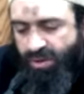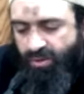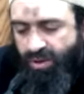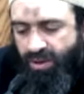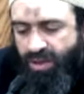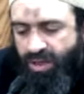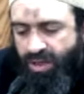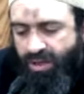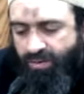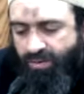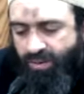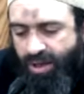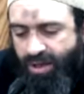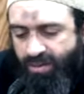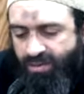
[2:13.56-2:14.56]
وقال
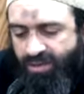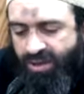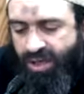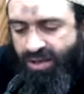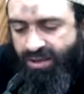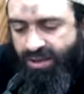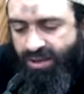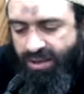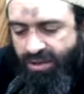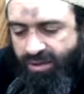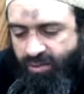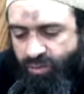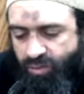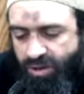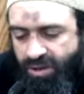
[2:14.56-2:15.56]
أبو عامر
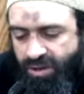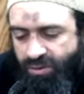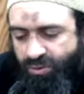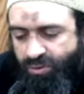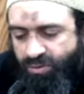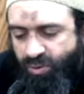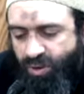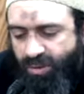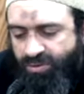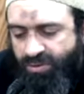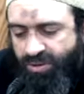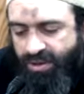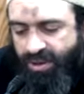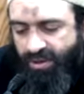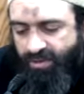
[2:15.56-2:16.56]
حدثنا مغيرة بن عبد
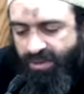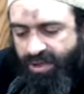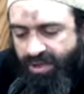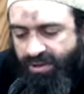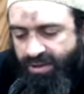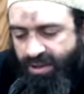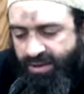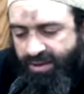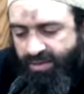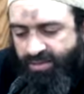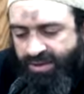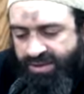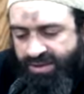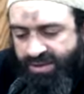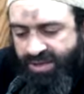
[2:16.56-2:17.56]
الرحمن عن
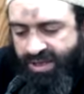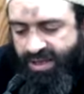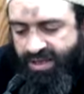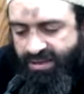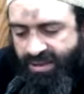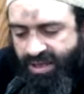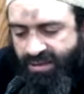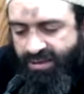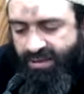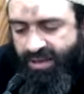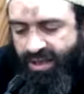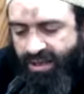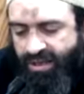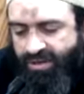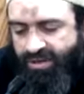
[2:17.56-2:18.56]
أبي الزناد عن
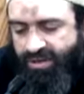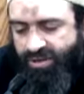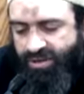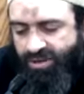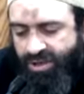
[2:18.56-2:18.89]
الأعرج